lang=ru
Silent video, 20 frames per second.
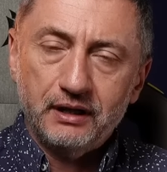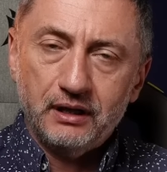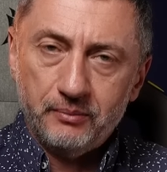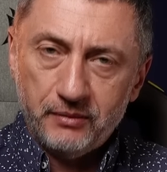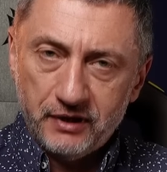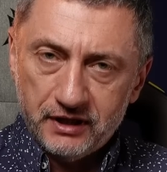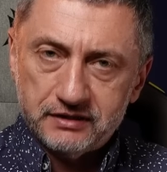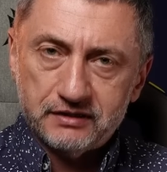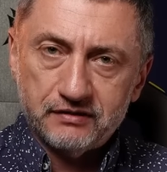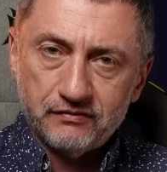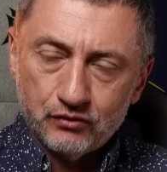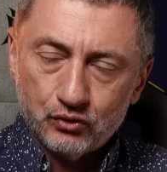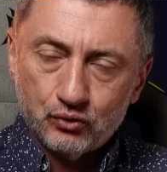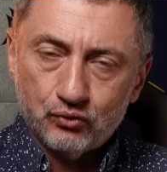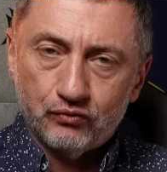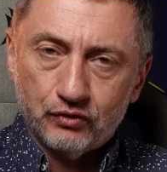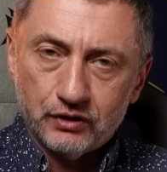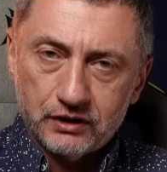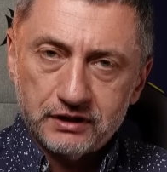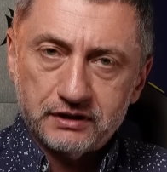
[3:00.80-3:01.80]
имеется в виду
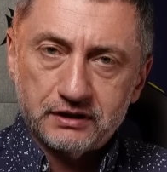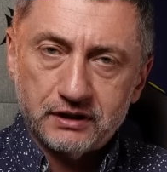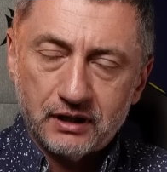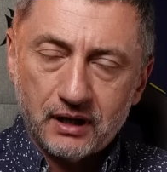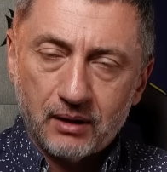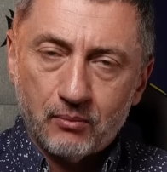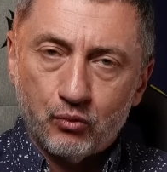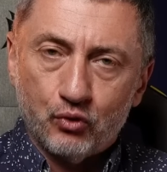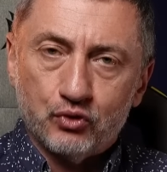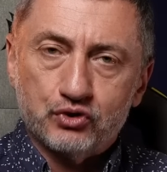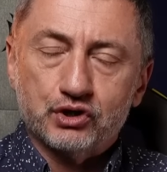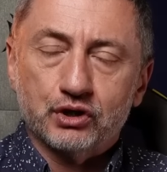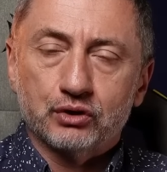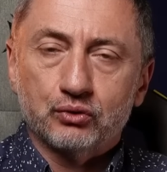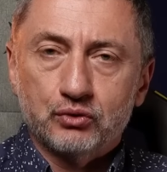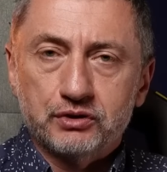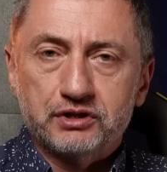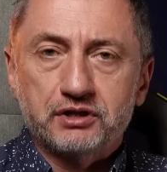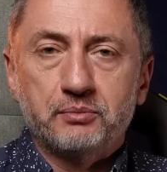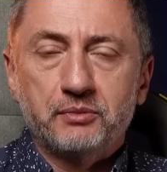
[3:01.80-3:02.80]
вот этих рабочих,
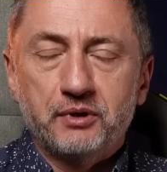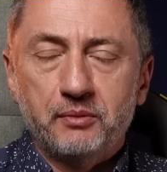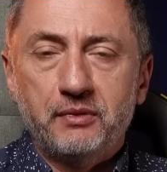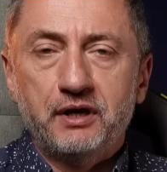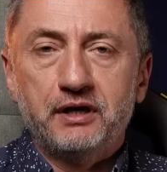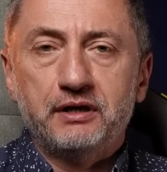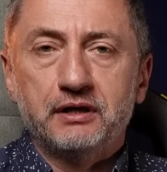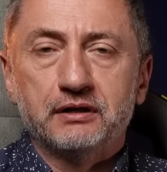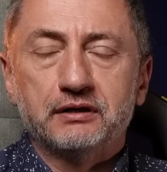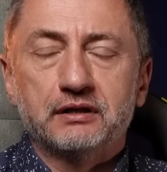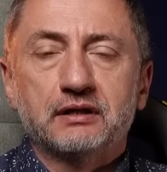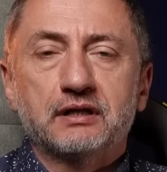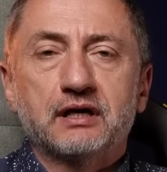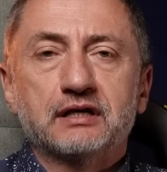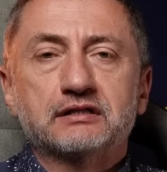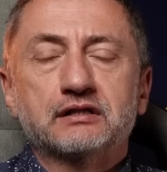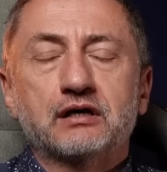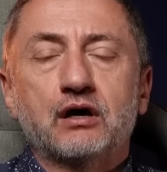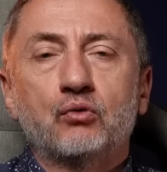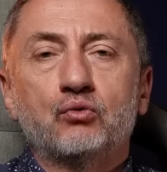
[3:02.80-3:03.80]
но тем не менее это
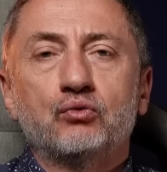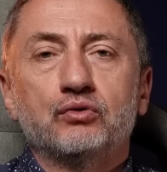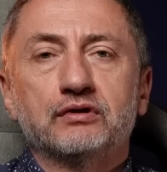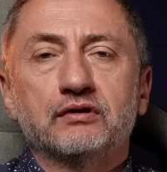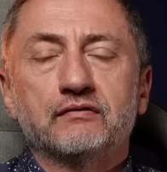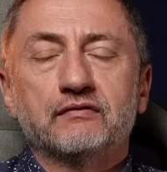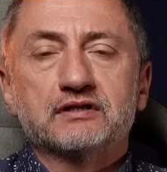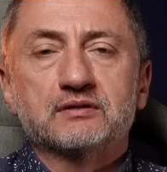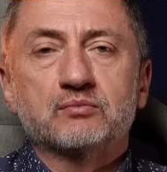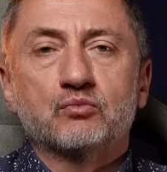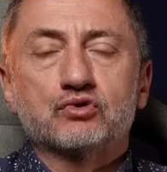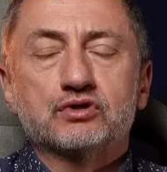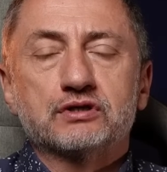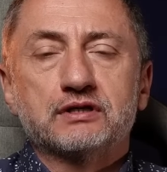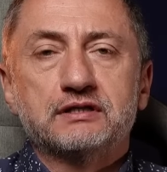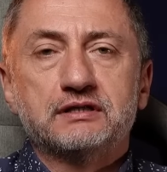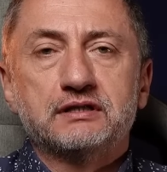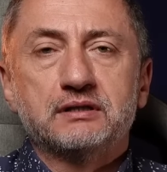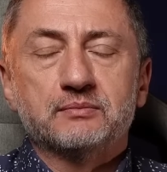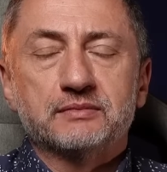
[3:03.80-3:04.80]
даст какую-то
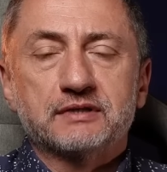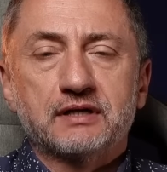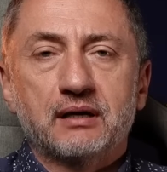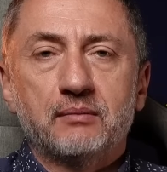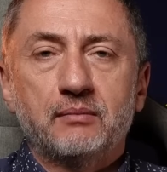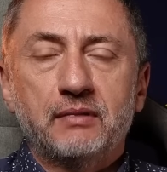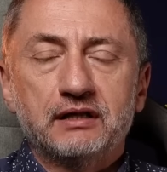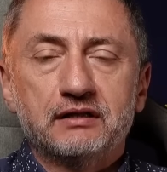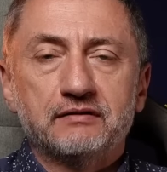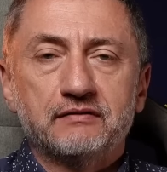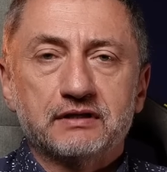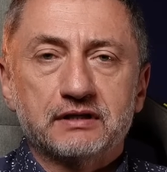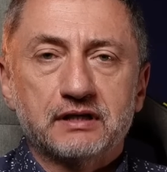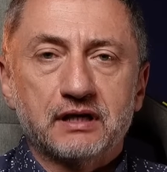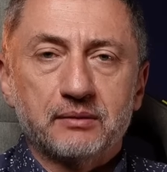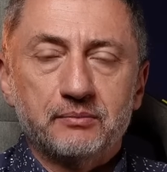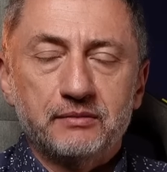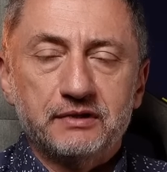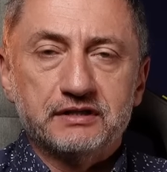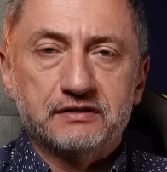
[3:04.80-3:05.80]
возможность им зарабатывать,
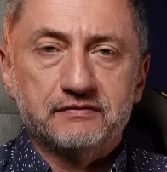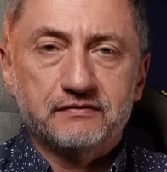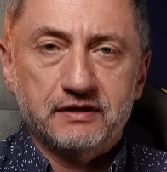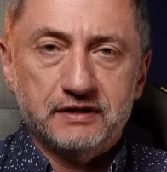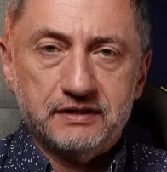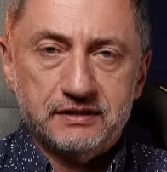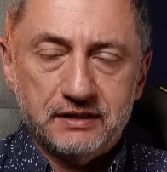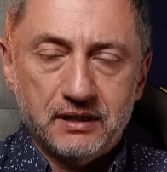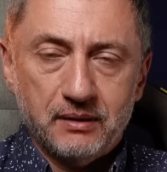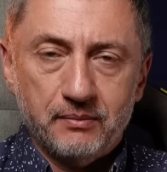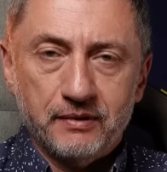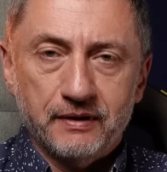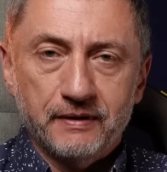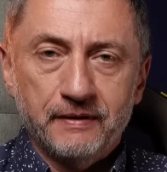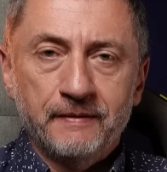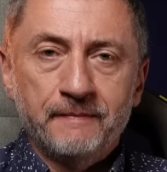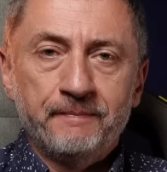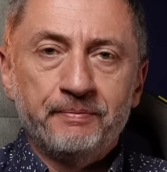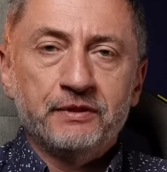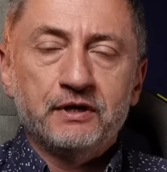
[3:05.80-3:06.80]
кормить свои семьи.
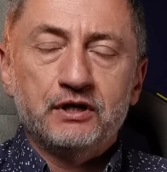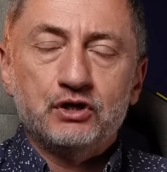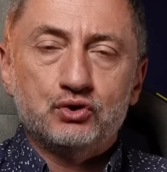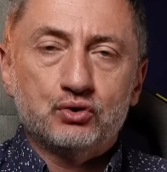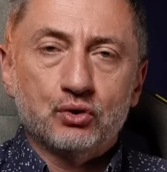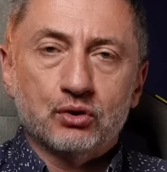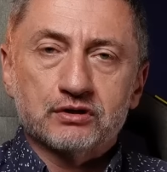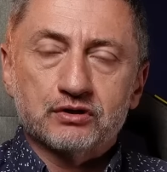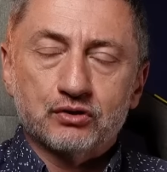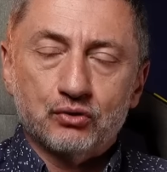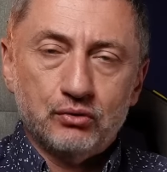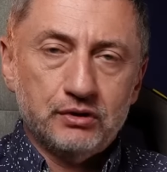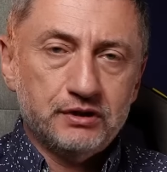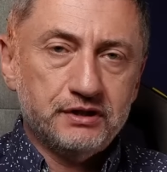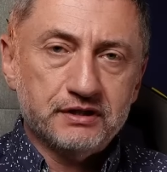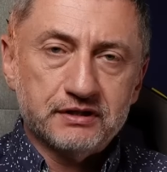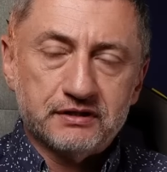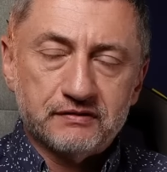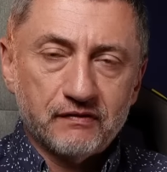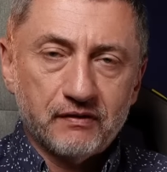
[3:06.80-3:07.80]
Еще раз говорю,
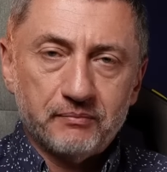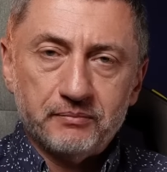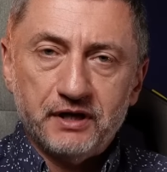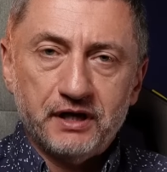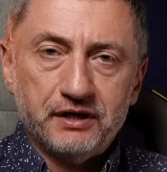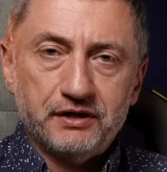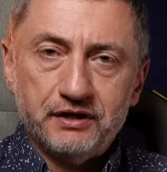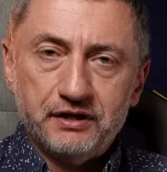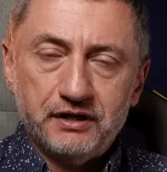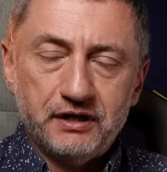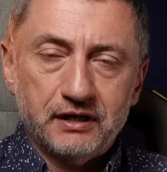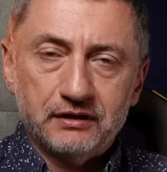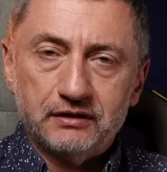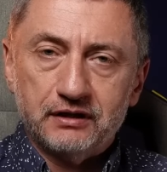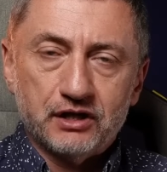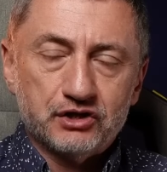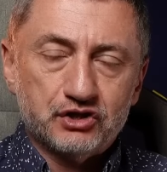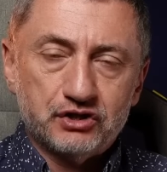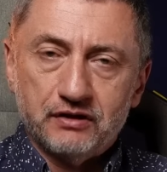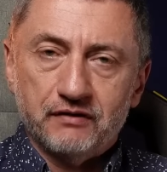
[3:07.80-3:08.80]
единства мнений нет,
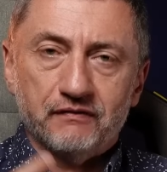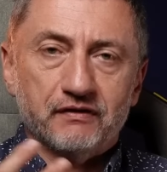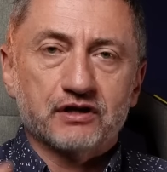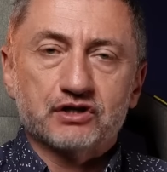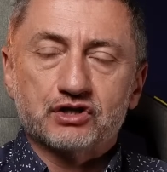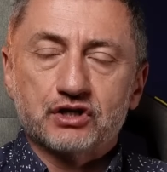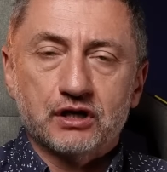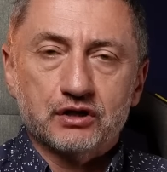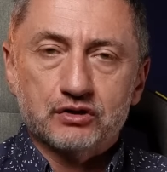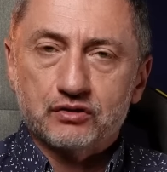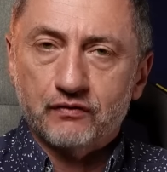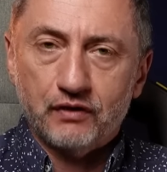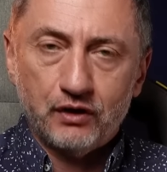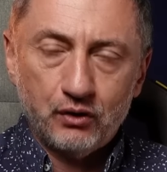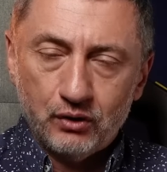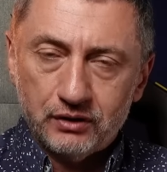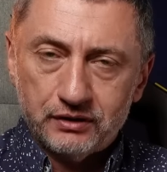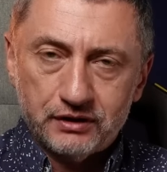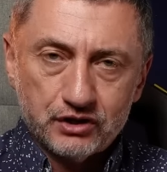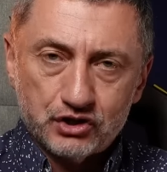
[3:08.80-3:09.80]
я не выражаю
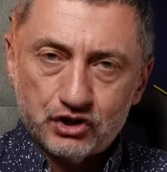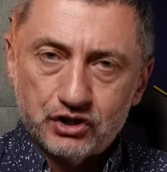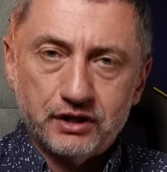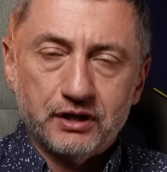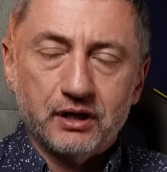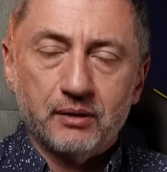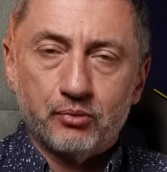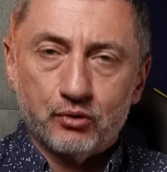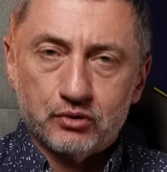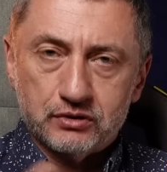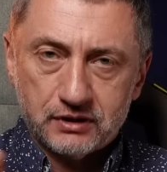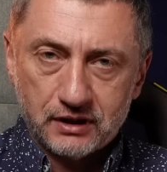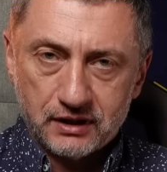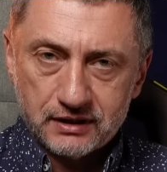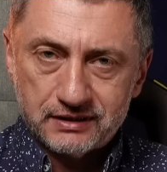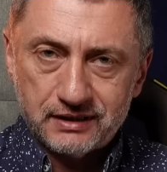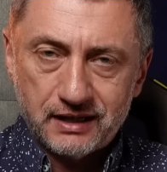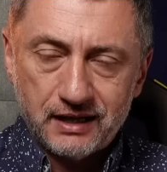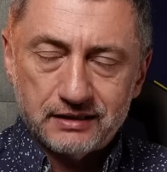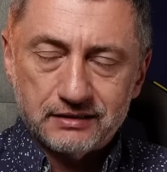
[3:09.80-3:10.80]
свое отношение, просто
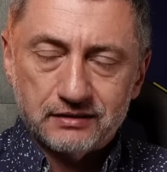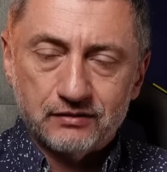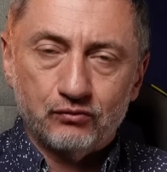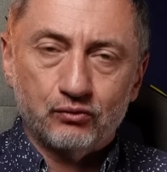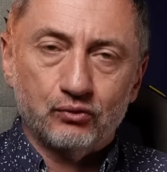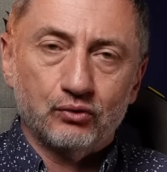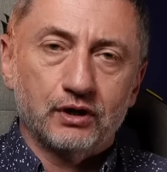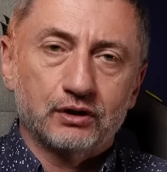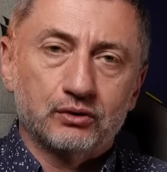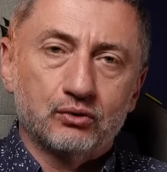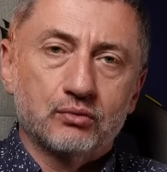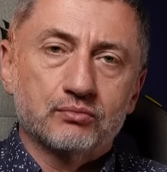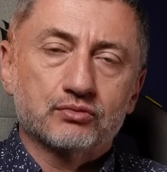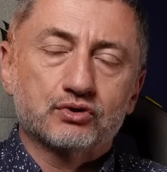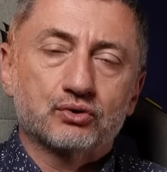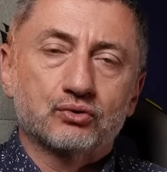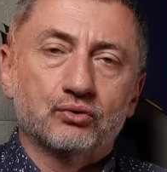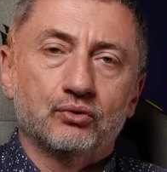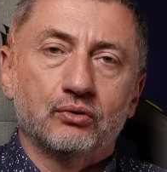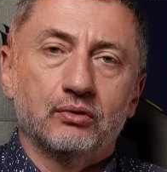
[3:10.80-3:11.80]
рассказываю о том,
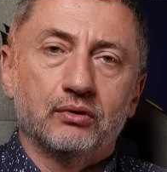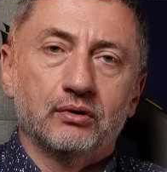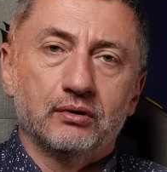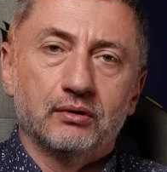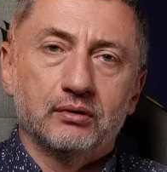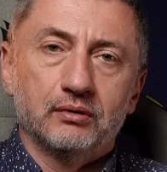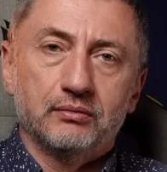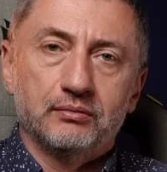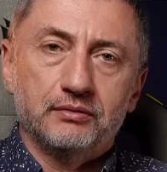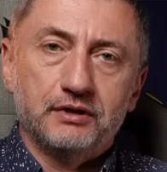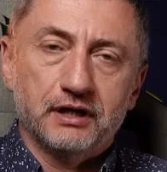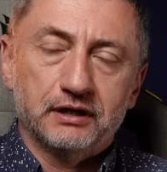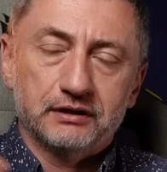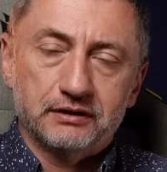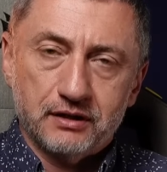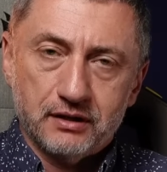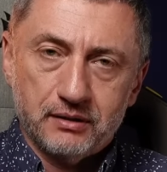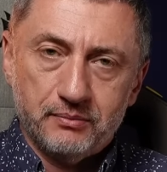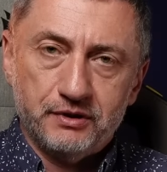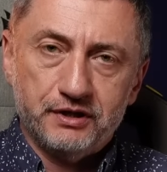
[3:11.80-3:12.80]
что
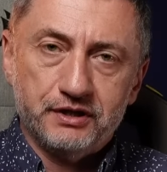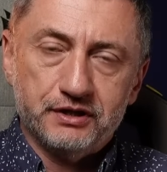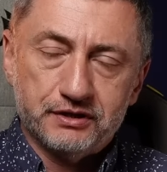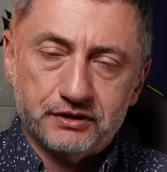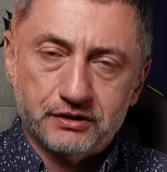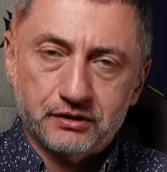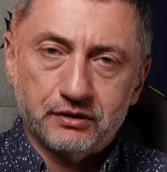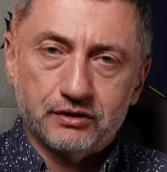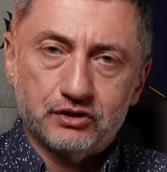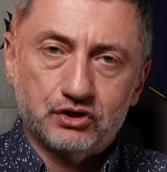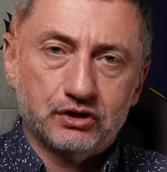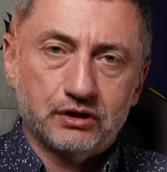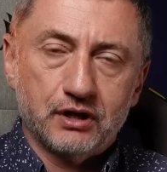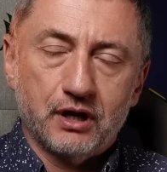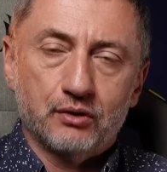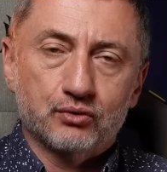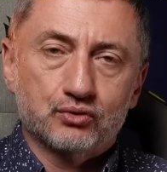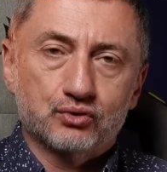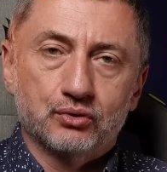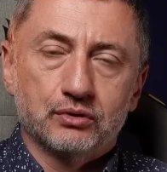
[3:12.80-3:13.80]
некоторые министры
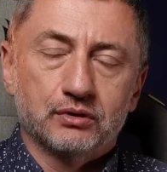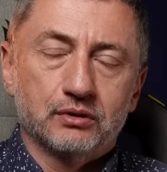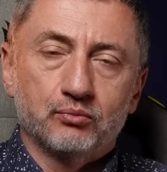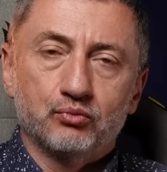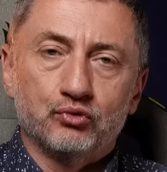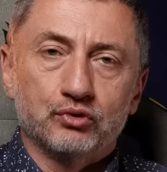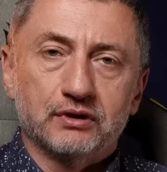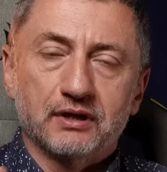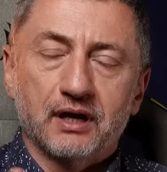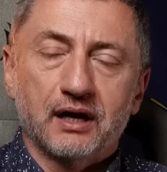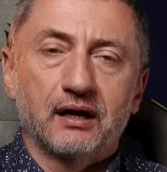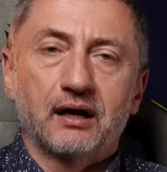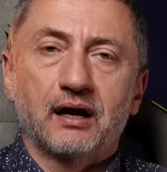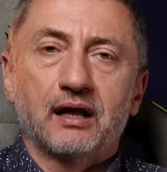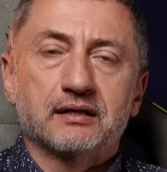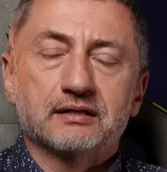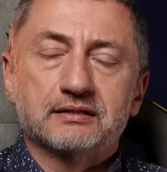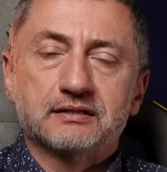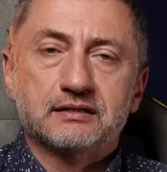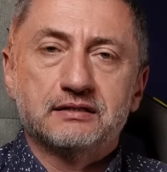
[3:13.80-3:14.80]
считают, что это будет
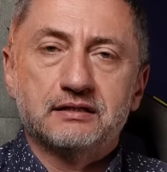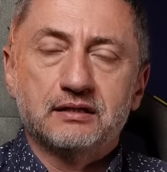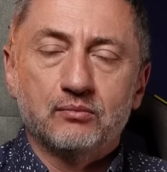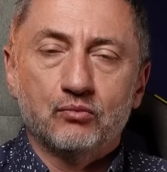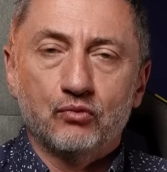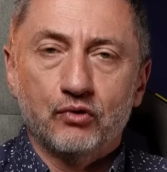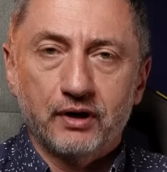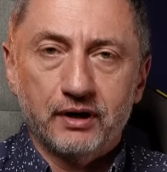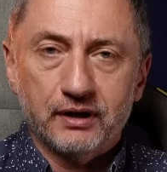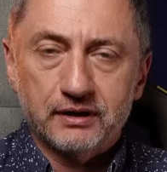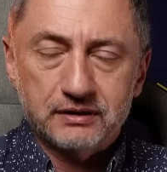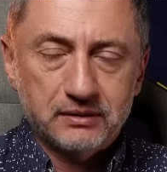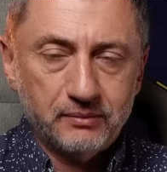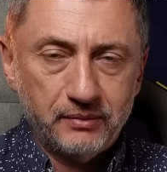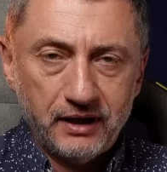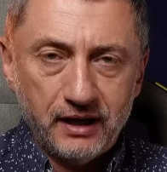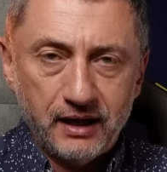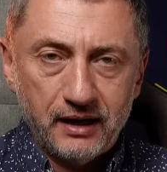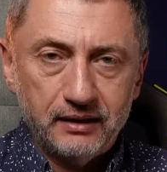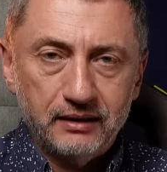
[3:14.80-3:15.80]
награда за 7
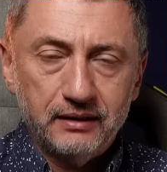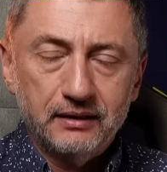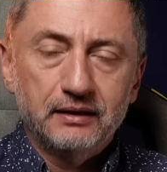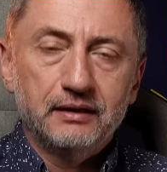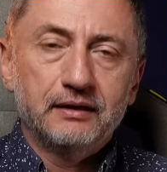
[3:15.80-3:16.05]
октября,